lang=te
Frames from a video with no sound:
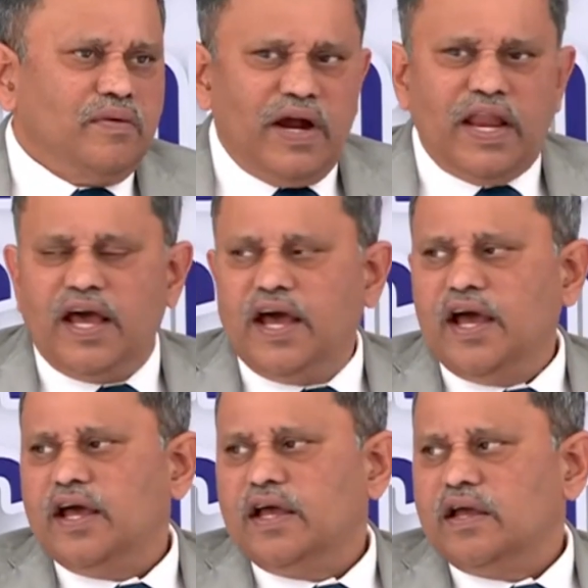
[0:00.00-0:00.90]
ఇవాళ
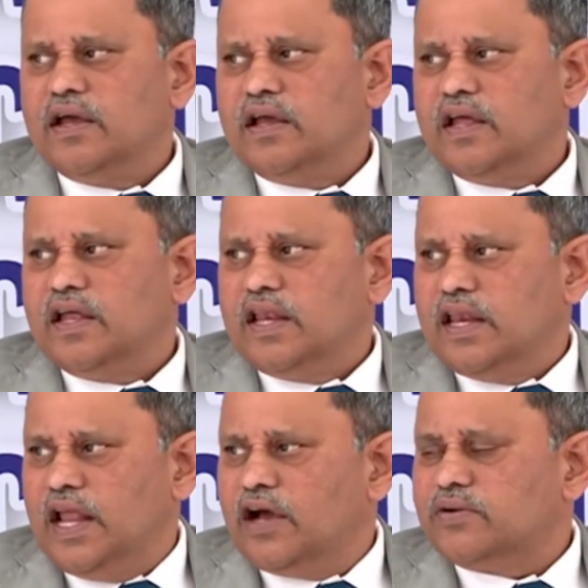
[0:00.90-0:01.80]

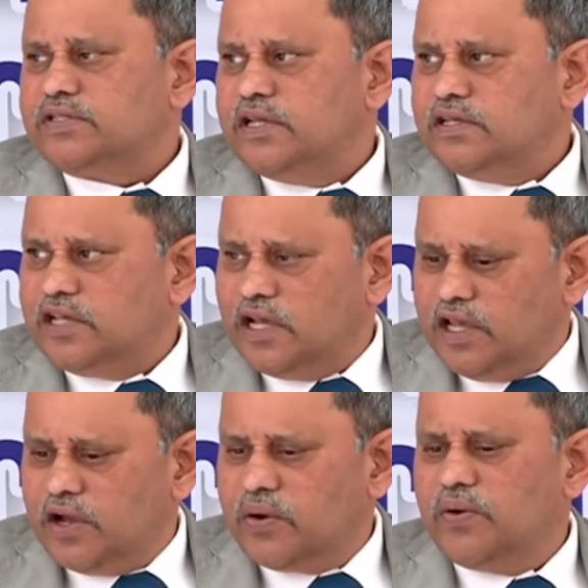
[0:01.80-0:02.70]
నాకు
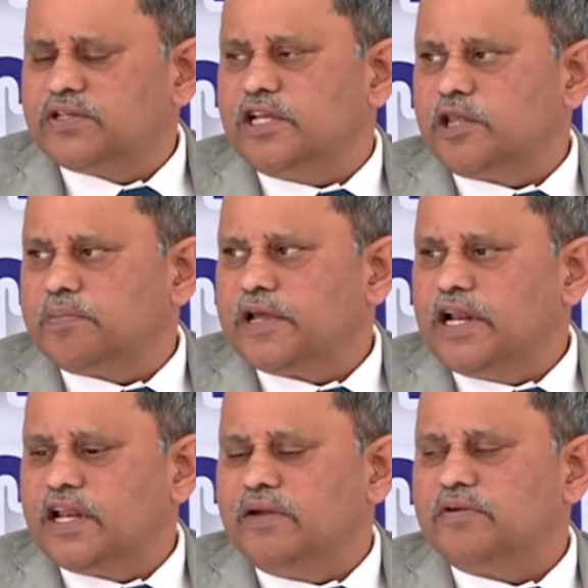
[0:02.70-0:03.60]
ఎక్కువ
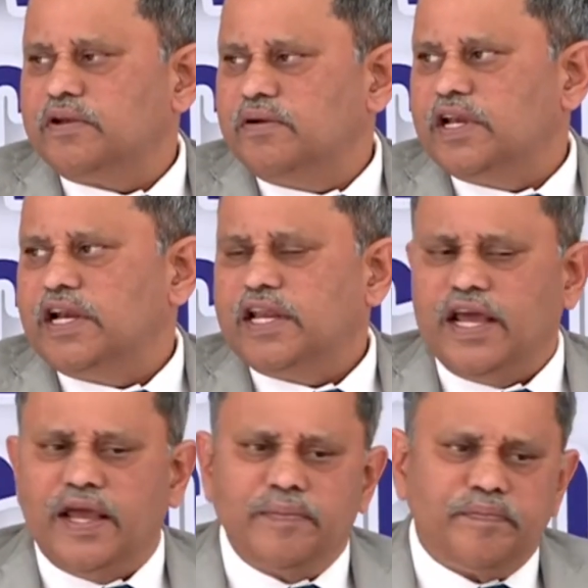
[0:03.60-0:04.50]
సంతృప్తి కలిగిన విషయం
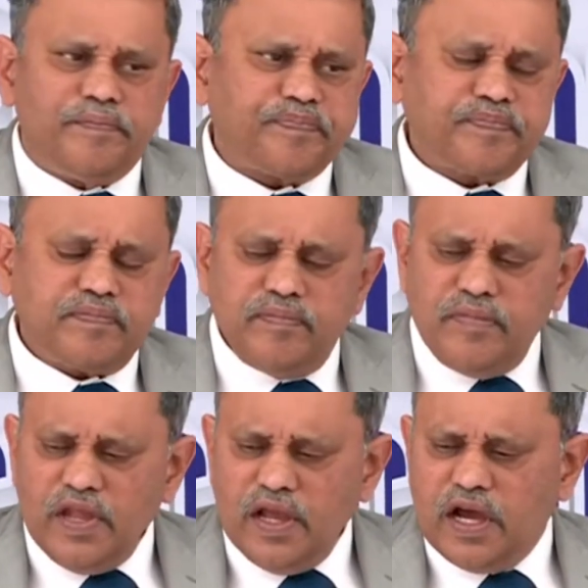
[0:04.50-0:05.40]
ఏంటంటే
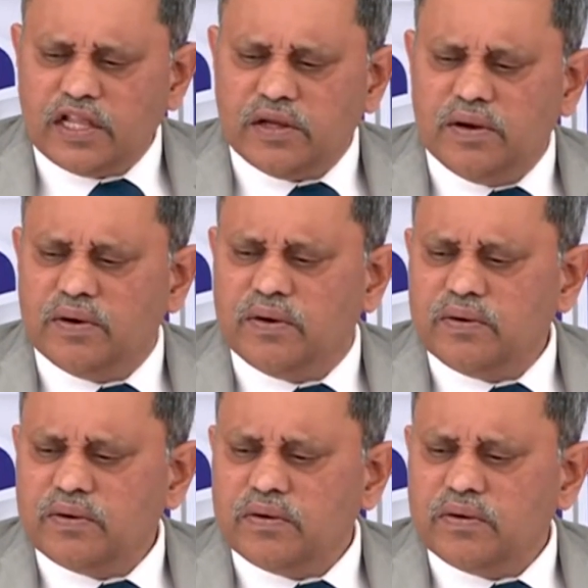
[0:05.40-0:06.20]
గతంలో